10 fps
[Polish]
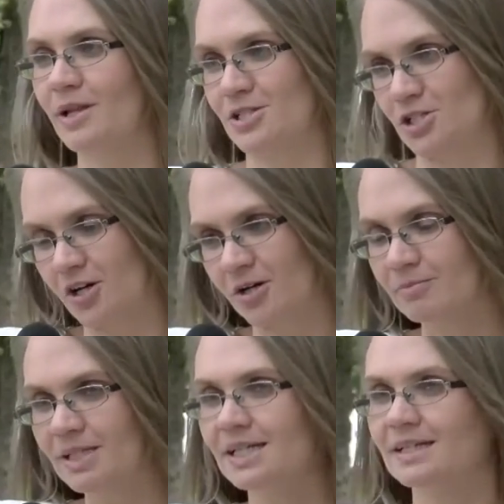Leszną.
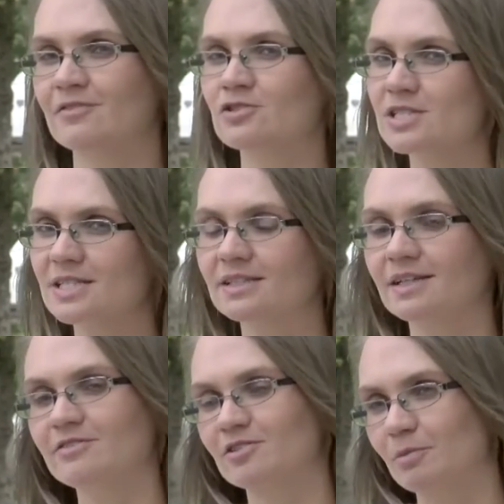E, wszystkie
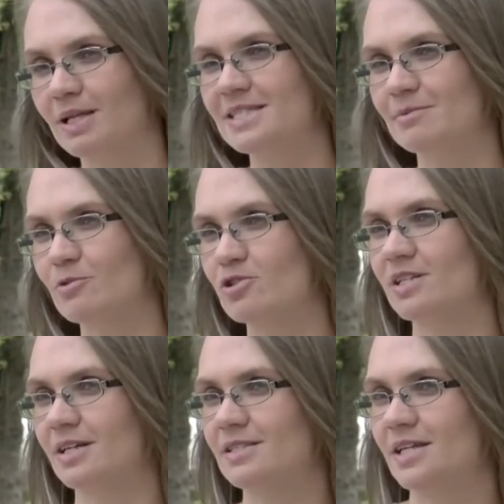te informacje
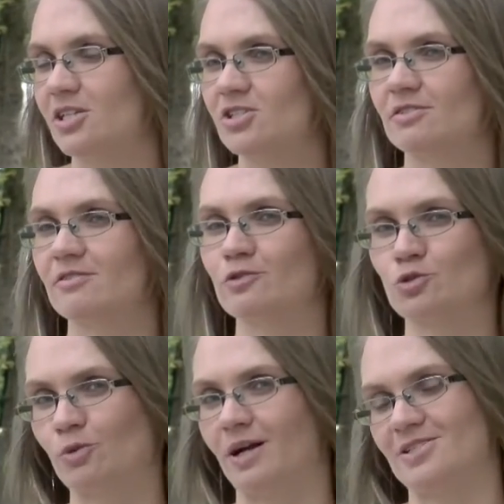można gdzieś
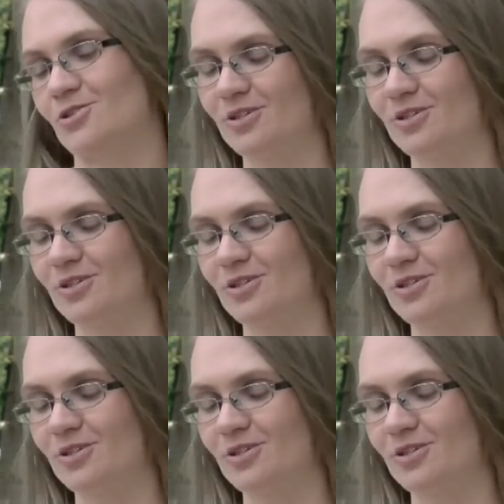wyszukać.